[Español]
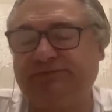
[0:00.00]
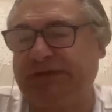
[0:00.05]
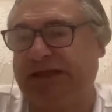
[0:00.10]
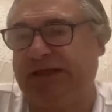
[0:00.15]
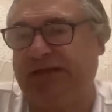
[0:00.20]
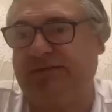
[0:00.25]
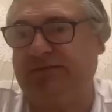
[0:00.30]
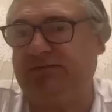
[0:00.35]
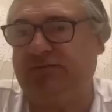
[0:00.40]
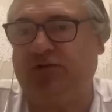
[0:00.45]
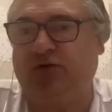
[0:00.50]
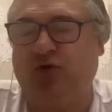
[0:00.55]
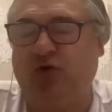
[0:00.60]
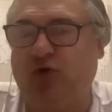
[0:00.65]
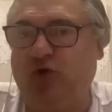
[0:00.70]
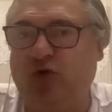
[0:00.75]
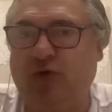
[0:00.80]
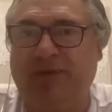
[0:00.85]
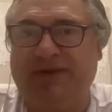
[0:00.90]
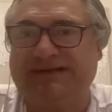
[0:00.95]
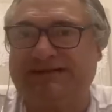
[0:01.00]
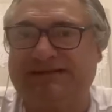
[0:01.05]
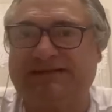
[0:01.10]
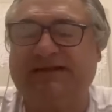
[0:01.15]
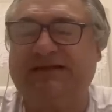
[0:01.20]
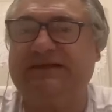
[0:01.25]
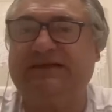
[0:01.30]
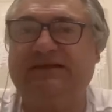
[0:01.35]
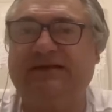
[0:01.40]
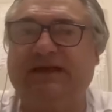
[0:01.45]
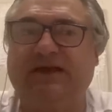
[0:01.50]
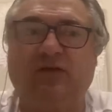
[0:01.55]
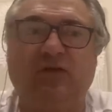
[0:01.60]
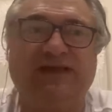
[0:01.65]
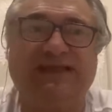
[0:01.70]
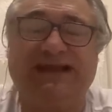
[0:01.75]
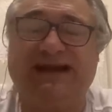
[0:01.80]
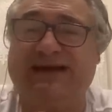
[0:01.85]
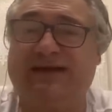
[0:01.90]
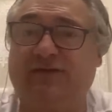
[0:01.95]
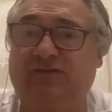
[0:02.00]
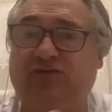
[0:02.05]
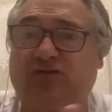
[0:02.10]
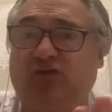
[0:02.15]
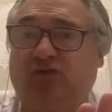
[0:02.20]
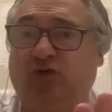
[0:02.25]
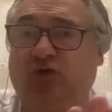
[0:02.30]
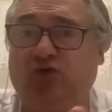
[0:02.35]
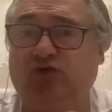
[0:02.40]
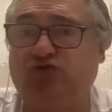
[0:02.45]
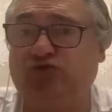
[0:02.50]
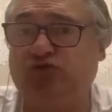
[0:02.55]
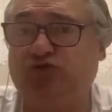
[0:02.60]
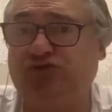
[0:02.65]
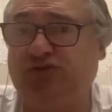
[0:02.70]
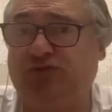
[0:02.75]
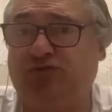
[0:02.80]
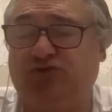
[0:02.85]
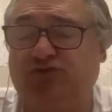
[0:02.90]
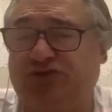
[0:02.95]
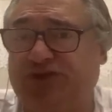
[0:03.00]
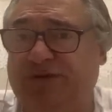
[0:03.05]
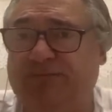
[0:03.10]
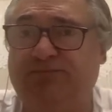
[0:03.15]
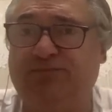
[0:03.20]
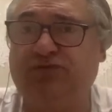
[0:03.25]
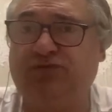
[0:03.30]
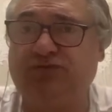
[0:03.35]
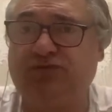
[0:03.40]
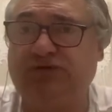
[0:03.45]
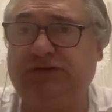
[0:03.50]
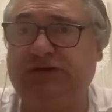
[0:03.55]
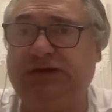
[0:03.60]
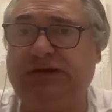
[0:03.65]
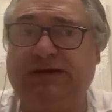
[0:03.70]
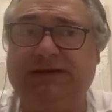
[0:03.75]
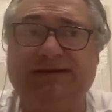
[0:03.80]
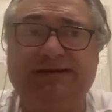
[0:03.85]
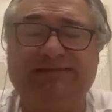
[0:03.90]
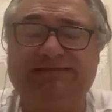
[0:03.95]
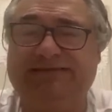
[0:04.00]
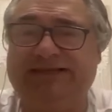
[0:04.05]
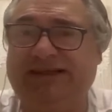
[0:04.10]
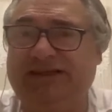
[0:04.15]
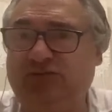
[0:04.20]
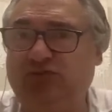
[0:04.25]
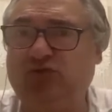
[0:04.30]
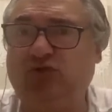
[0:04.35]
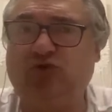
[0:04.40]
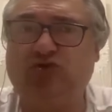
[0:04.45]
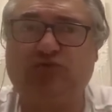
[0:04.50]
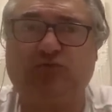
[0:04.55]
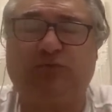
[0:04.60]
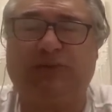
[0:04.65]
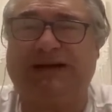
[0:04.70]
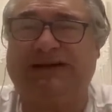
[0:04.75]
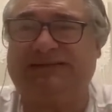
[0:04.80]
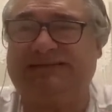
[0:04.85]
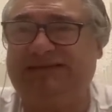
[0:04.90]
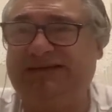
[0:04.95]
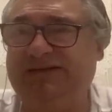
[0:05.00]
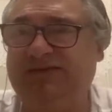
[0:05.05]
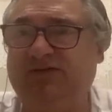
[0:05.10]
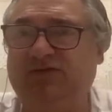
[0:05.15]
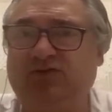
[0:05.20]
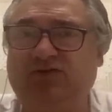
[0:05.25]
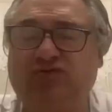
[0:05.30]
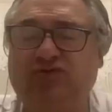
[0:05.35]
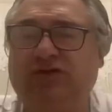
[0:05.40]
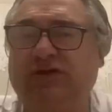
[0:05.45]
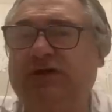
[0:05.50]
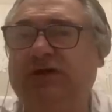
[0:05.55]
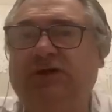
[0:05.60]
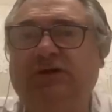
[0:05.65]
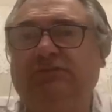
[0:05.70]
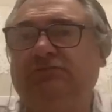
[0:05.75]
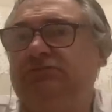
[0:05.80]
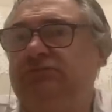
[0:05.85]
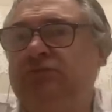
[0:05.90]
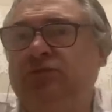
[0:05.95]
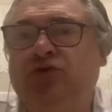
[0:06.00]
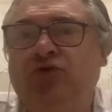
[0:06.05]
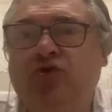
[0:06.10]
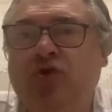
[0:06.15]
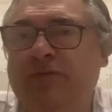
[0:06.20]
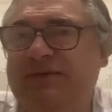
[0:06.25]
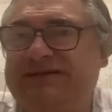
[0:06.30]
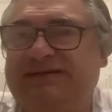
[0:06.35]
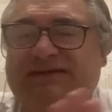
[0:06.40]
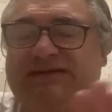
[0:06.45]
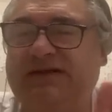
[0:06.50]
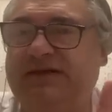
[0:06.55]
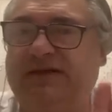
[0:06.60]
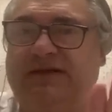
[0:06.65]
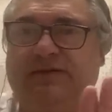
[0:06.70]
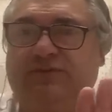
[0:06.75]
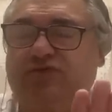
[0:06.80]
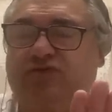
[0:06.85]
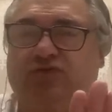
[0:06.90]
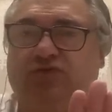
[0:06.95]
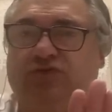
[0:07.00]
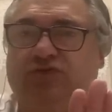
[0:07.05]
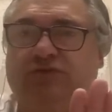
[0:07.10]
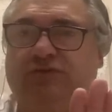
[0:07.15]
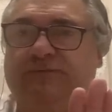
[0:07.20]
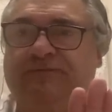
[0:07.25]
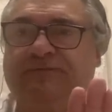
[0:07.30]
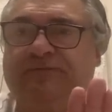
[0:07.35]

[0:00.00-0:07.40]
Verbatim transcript: que no me extraña que lo haya ganado todo en los últimos tiempos, títulos, partidos, no me extraña en absoluto.